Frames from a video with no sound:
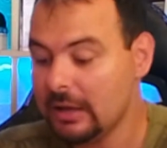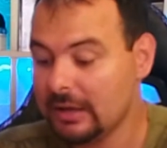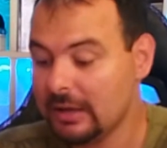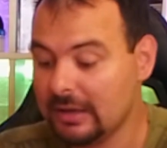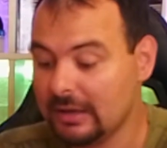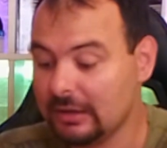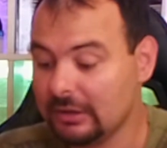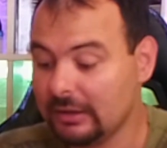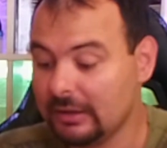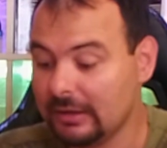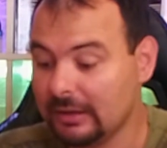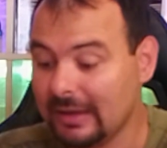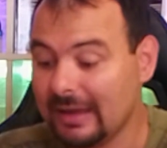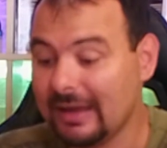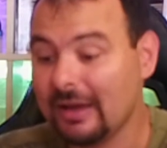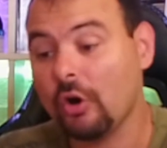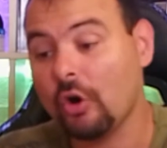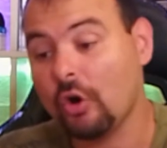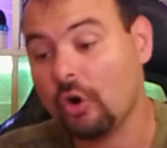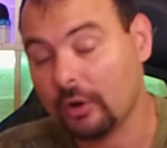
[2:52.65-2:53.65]
E,
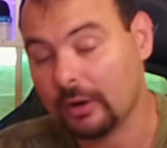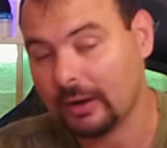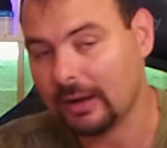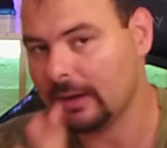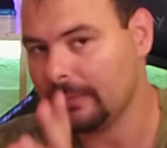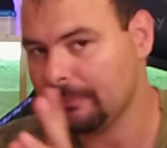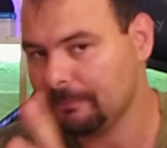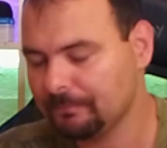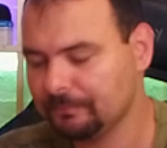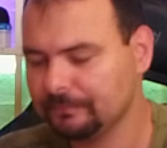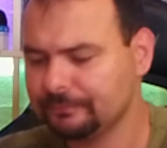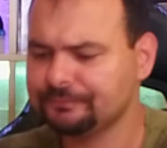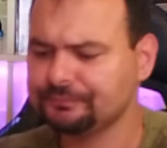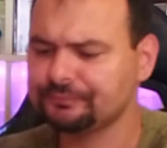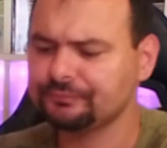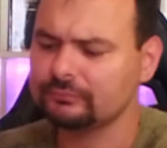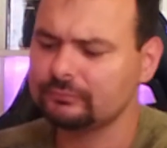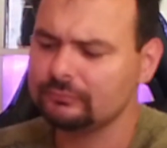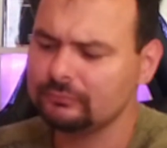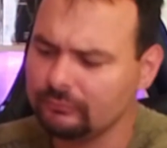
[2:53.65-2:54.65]
e ora,
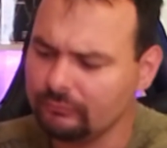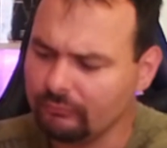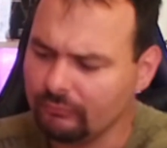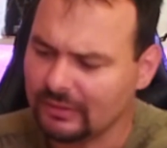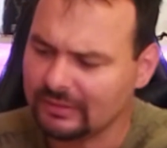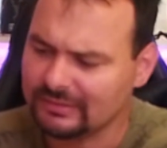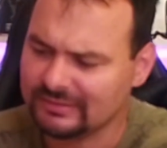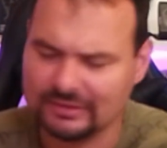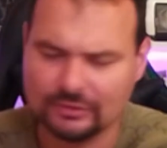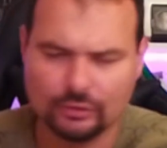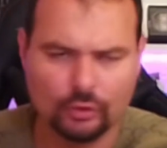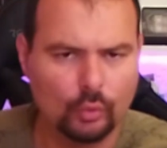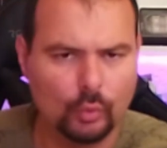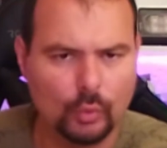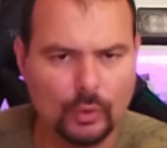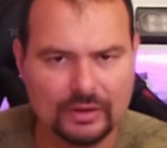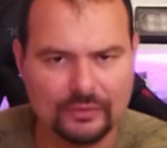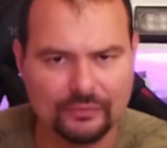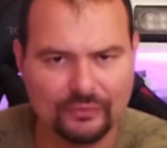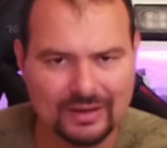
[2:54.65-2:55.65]
se
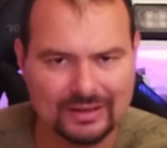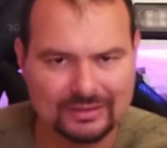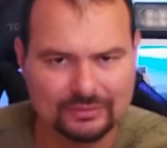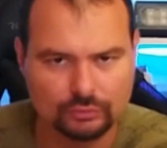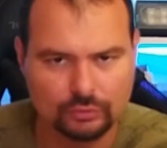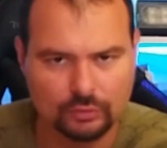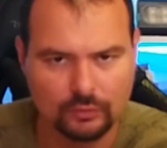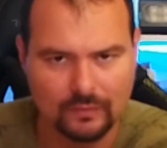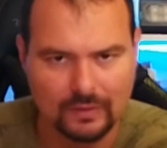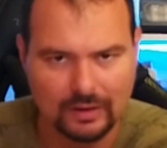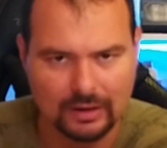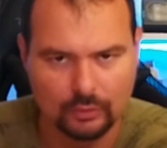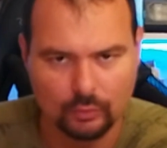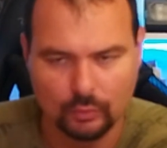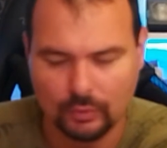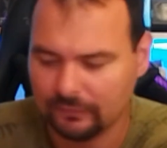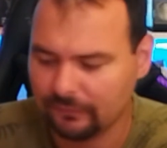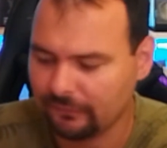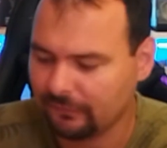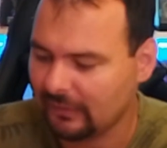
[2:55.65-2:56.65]
non lo hai fatto,
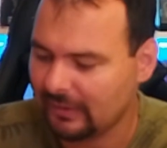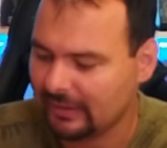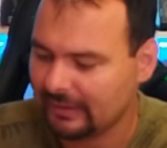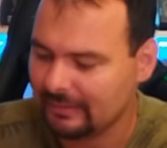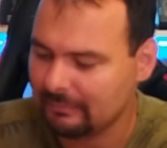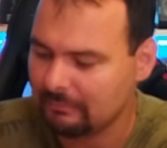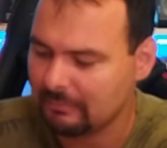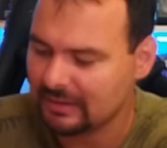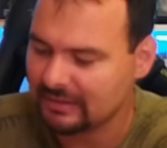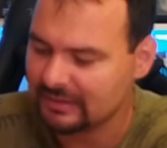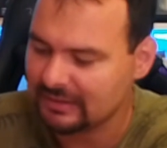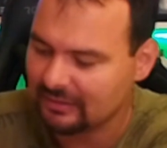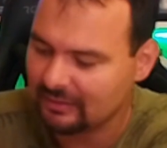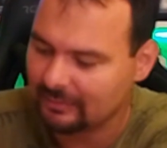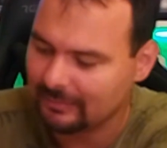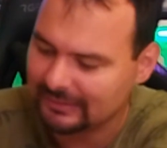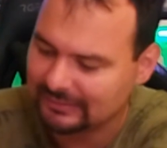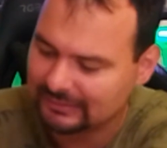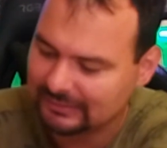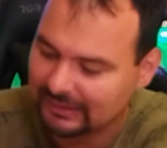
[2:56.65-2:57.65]
vallo a fare
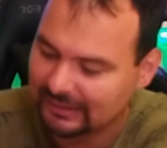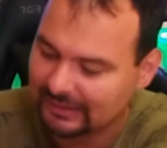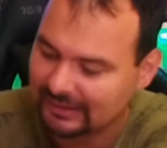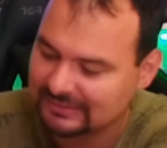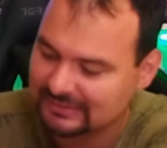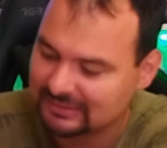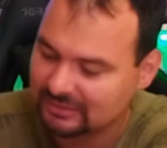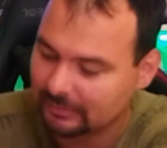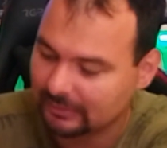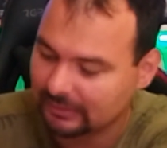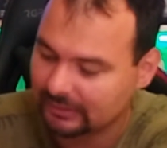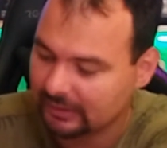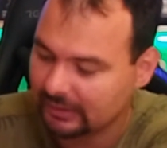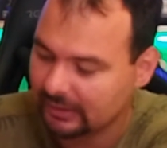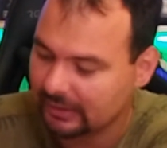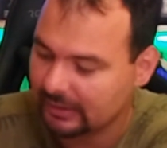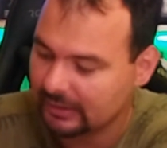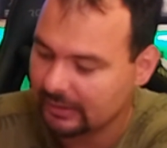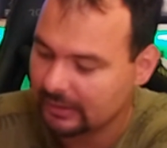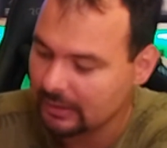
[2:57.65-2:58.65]
immediatamente, ragazzi,
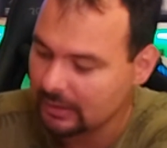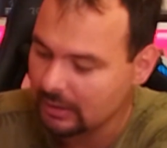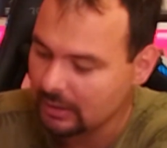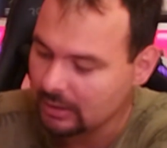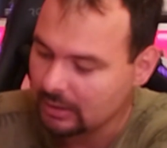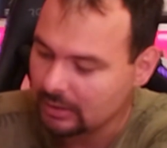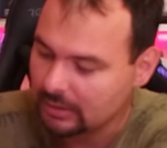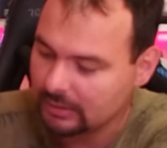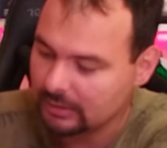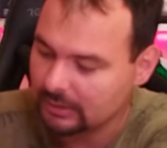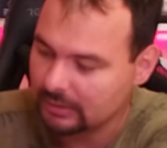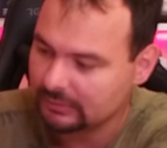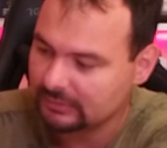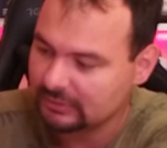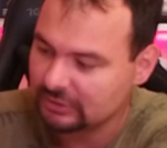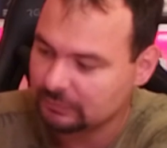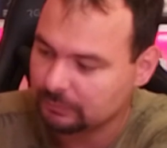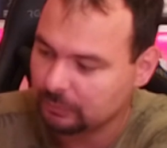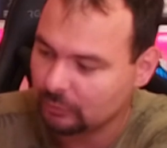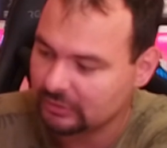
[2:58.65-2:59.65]
perché è
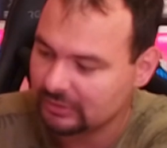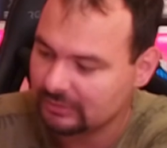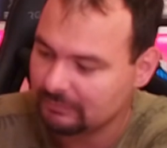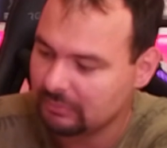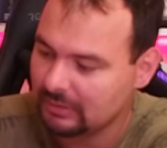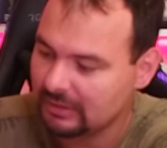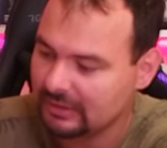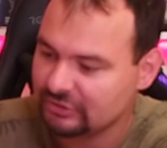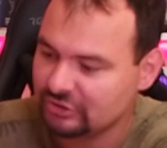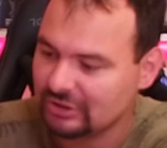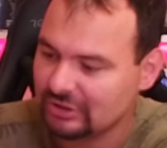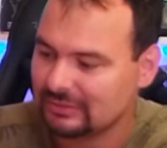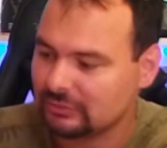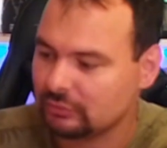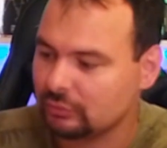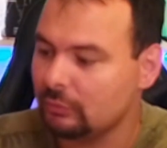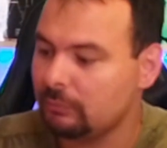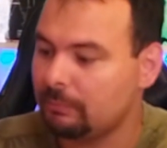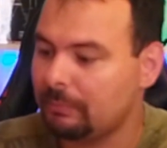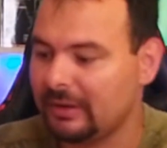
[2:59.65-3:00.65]
disponibile
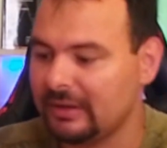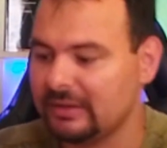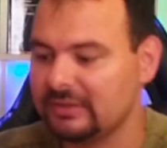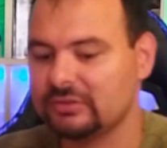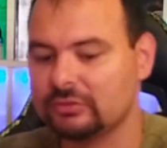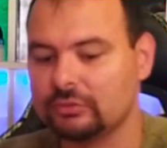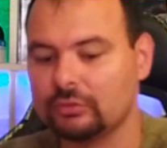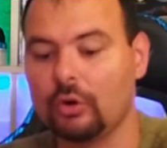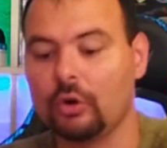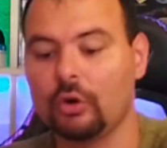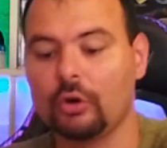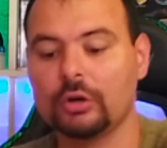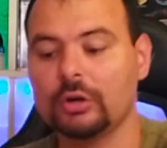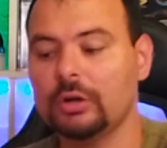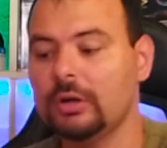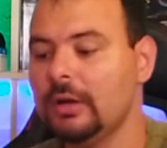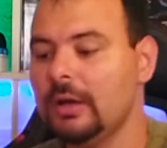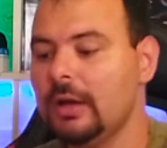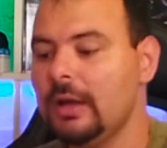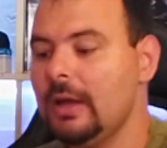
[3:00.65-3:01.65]
già sul Play
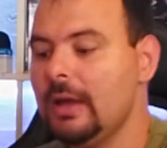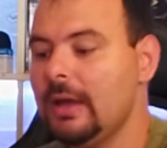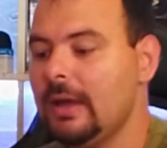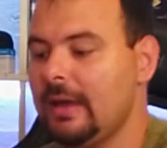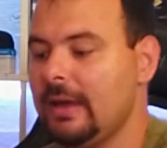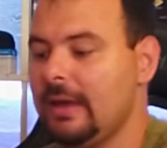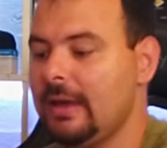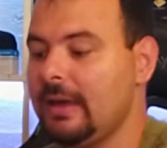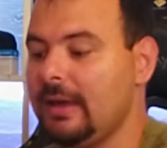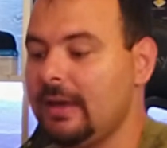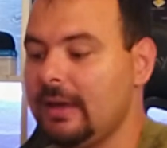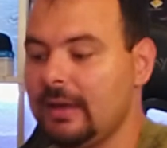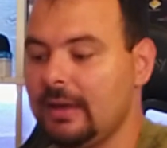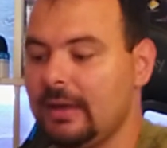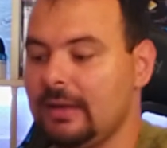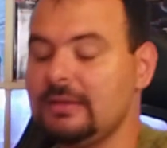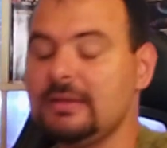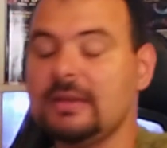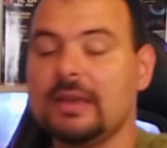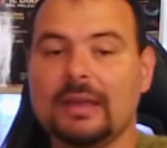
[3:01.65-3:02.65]
Store
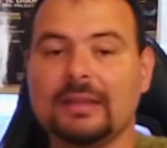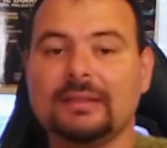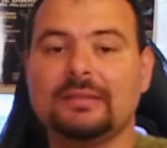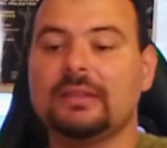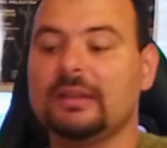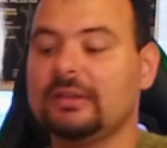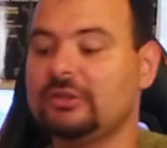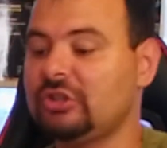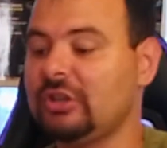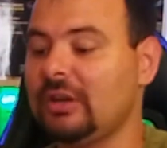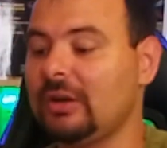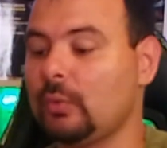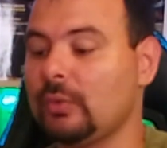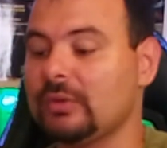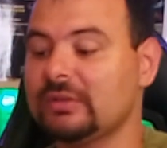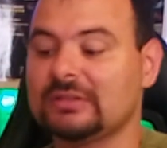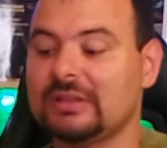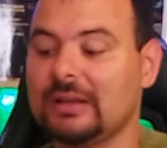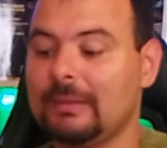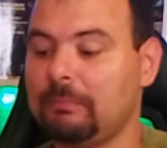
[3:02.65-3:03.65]
e niente c'è
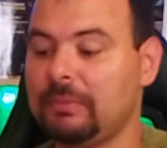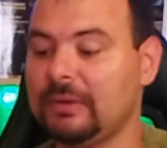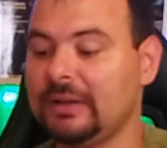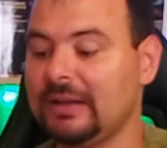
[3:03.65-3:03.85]
questa